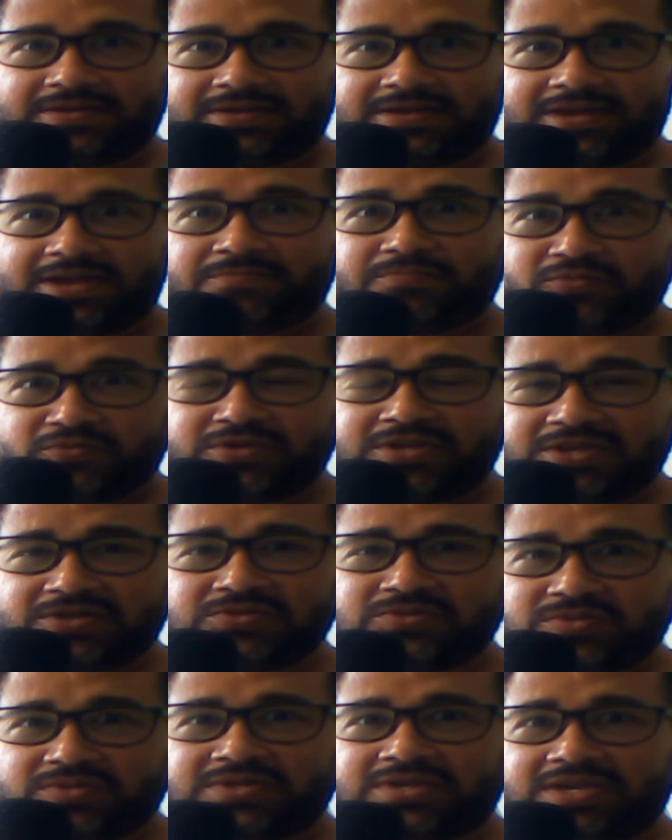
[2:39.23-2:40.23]
É por
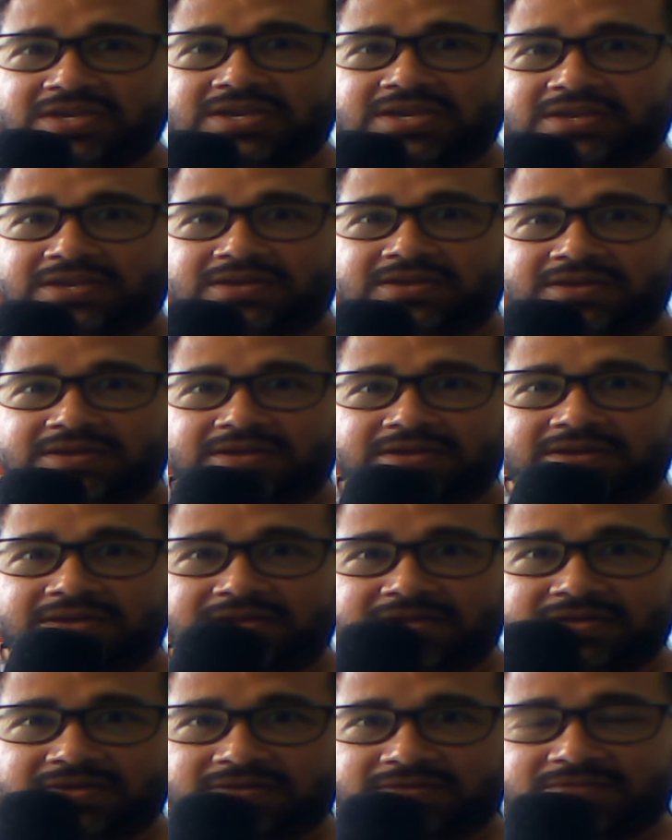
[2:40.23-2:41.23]
isso que,
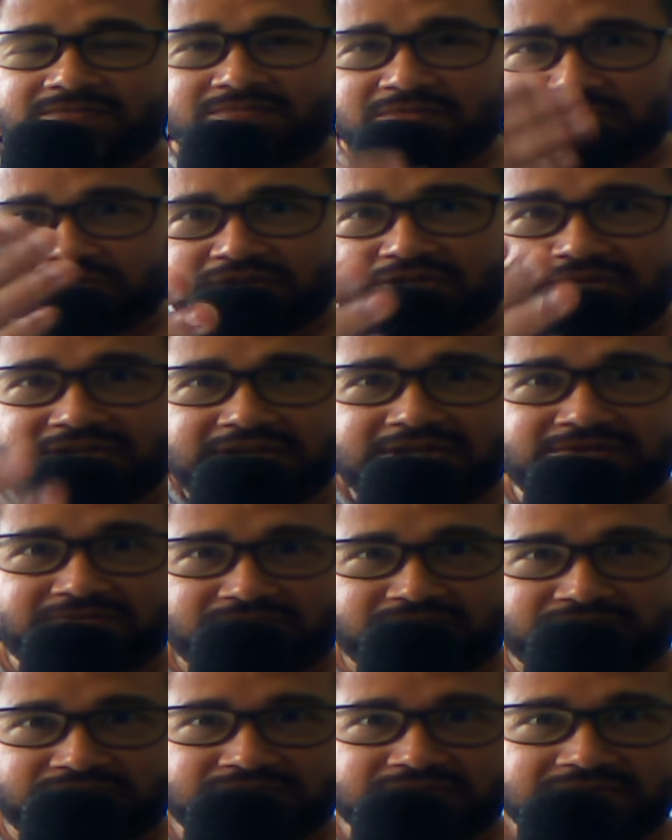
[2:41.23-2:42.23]
meus
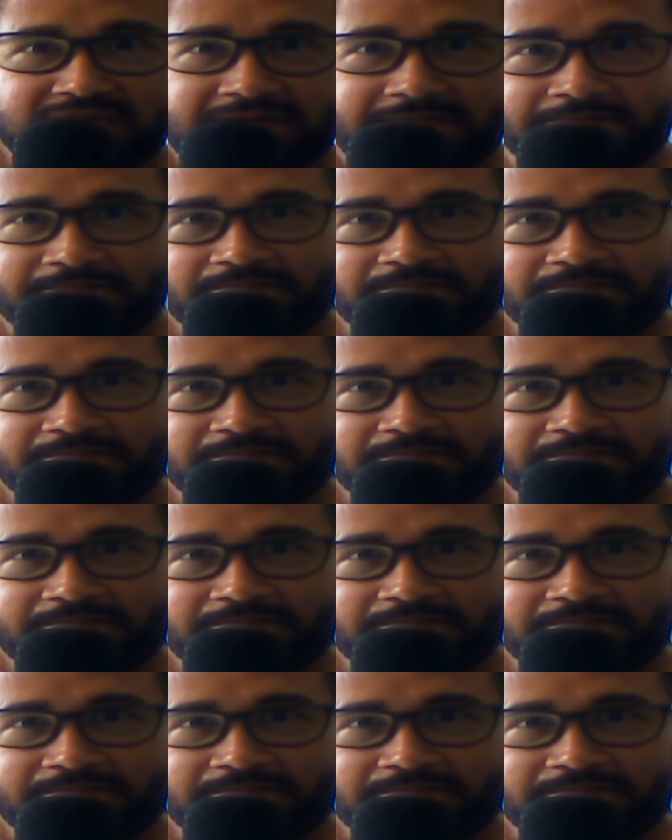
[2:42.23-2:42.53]
queridos,